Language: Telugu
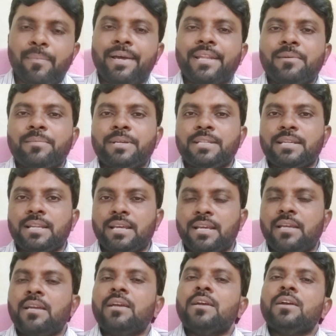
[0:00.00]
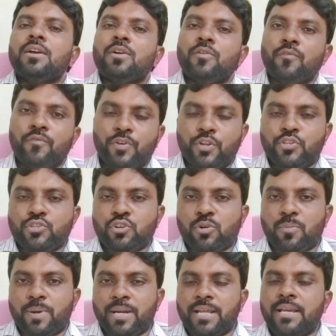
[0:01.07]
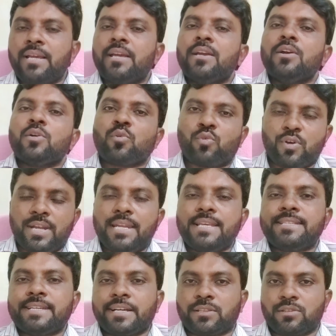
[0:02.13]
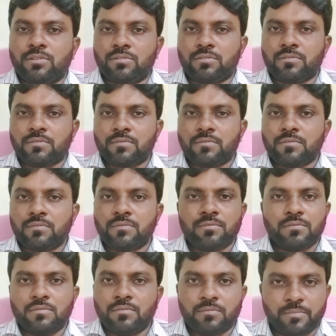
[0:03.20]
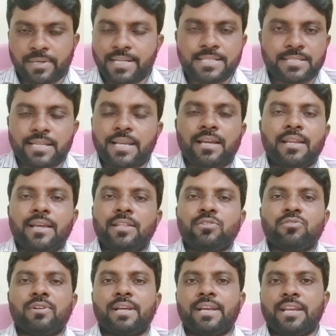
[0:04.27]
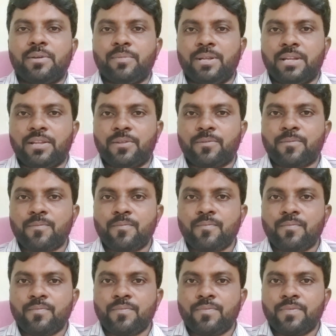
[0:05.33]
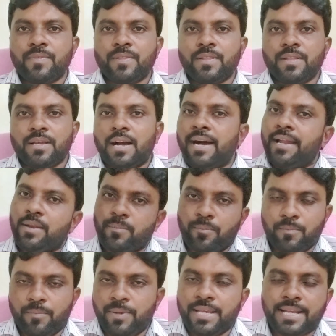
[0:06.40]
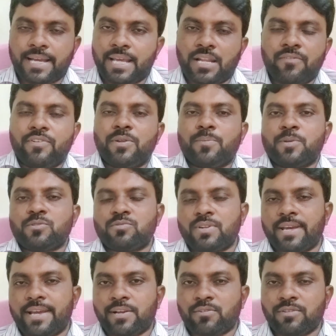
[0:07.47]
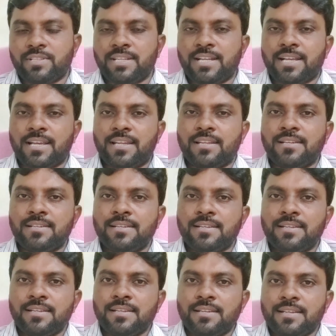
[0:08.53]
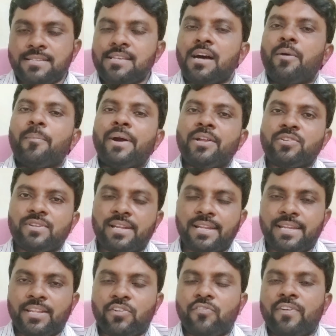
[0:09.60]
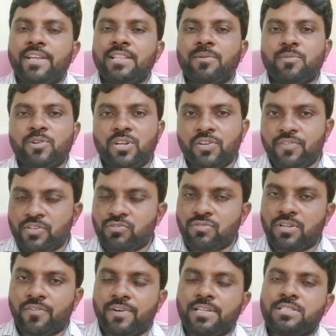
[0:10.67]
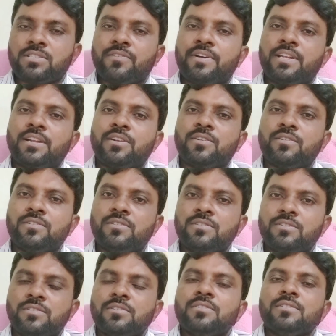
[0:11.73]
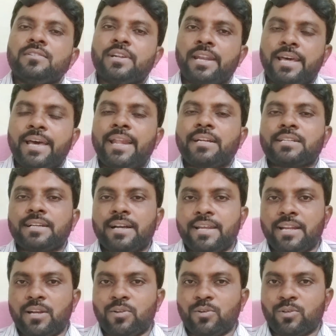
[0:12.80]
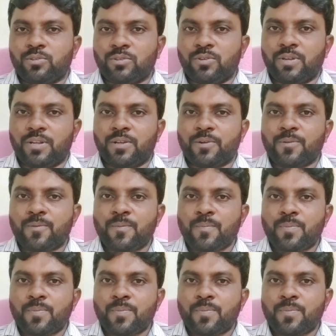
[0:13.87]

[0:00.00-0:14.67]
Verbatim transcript: మన మీదనే విరుచుకుపడే కొన్ని శక్తులు మనం చేయగలిగింది కూడా ఏమీ లేదు అండ్ మీకైనా వినిపిస్తున్నాయా కొందరికైనా సామాన్యుల నిర్వేదం నుండి వస్తున్న వాస్తవాలు ఏంటో డైరెక్ట్గానే అడుగుతూ ఉన్నారు